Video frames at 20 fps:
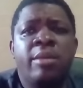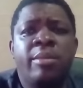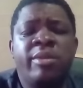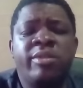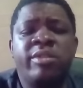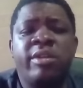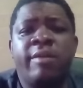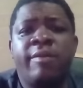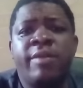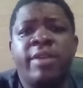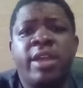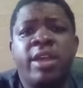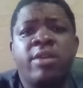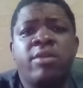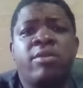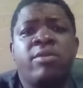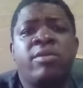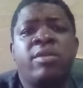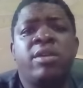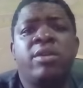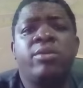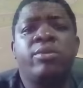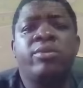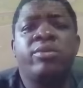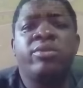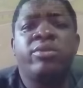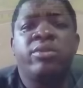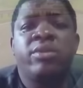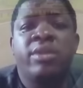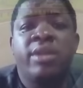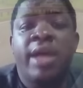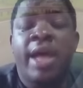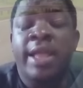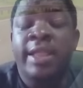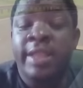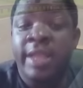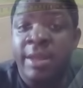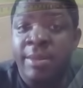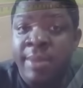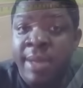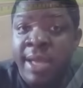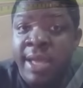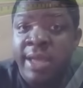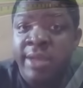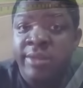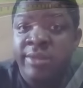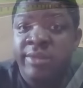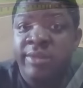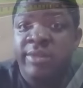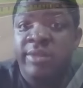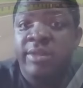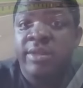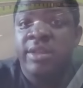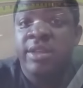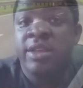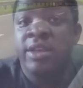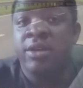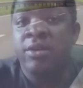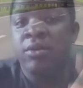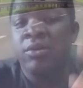Pessoal, fiquem com Deus, até mais e